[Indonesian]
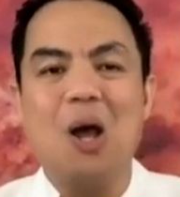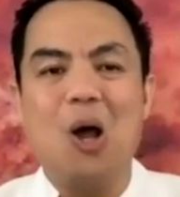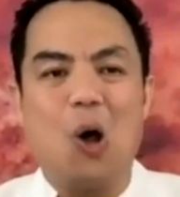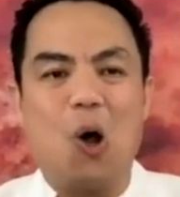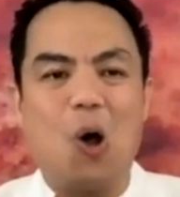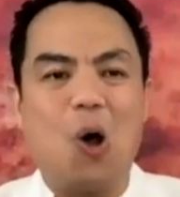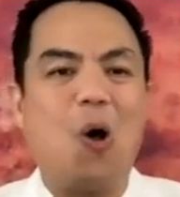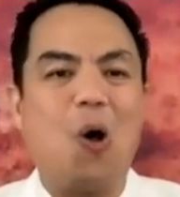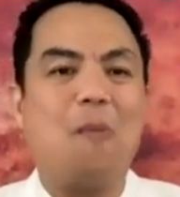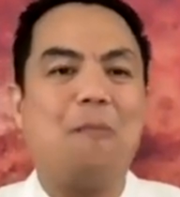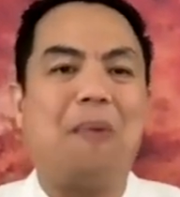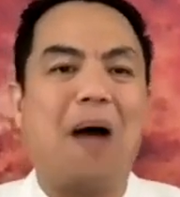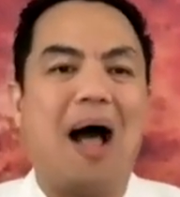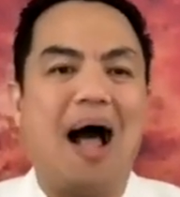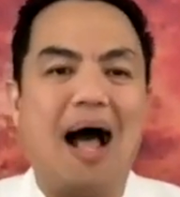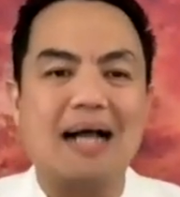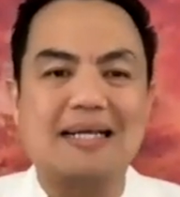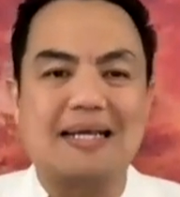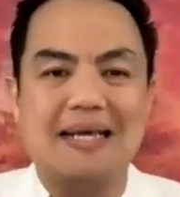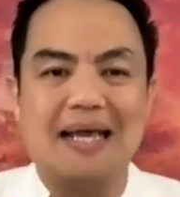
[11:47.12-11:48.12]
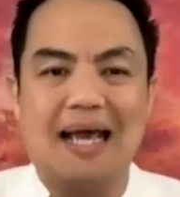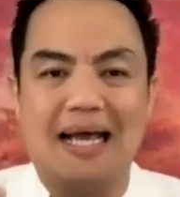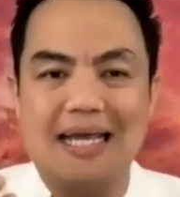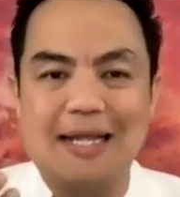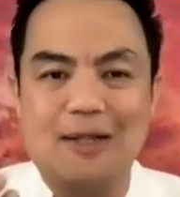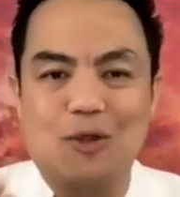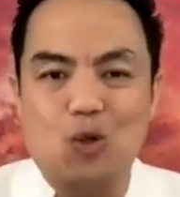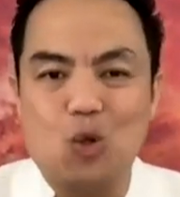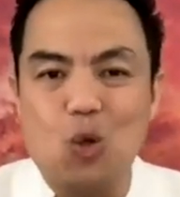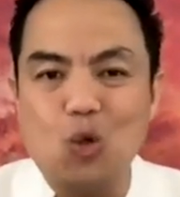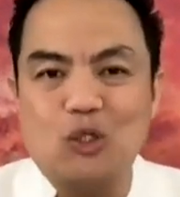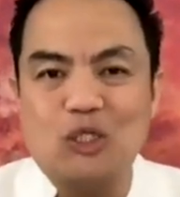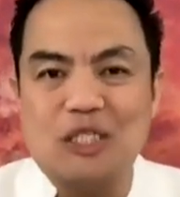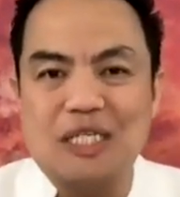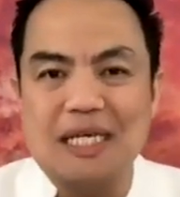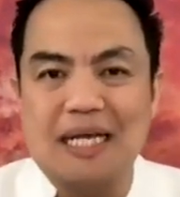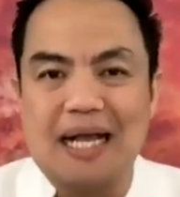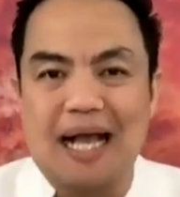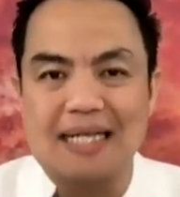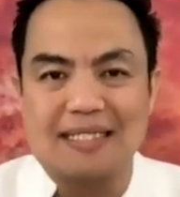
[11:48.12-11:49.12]
Oh, bahagia itu
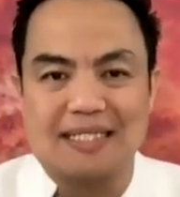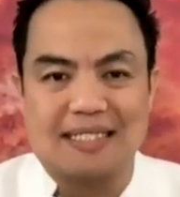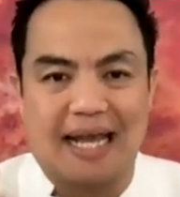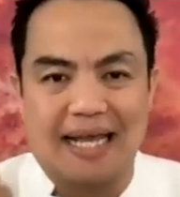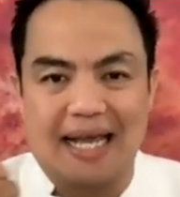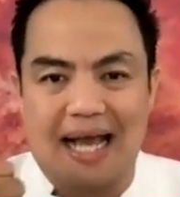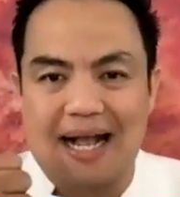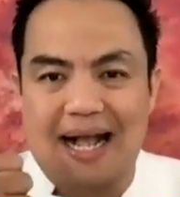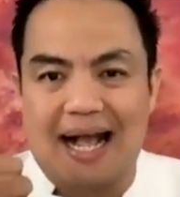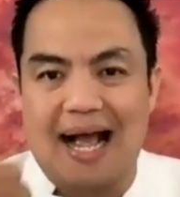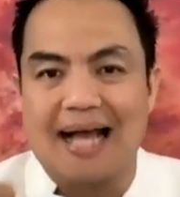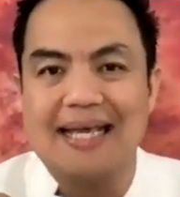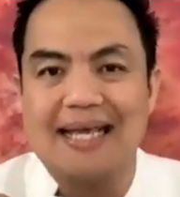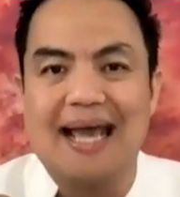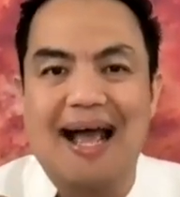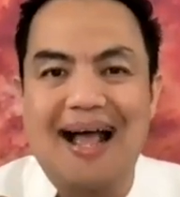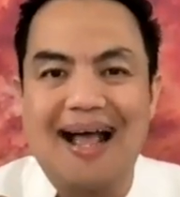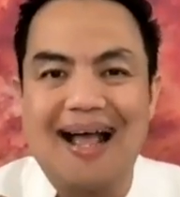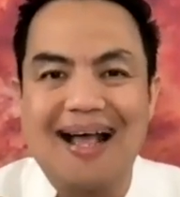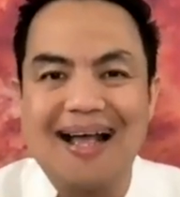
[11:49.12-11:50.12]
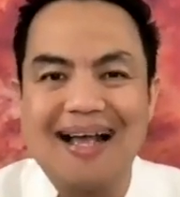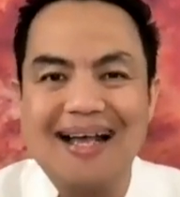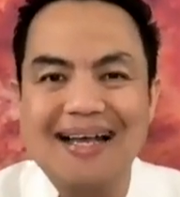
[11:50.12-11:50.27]
jika saya kaya,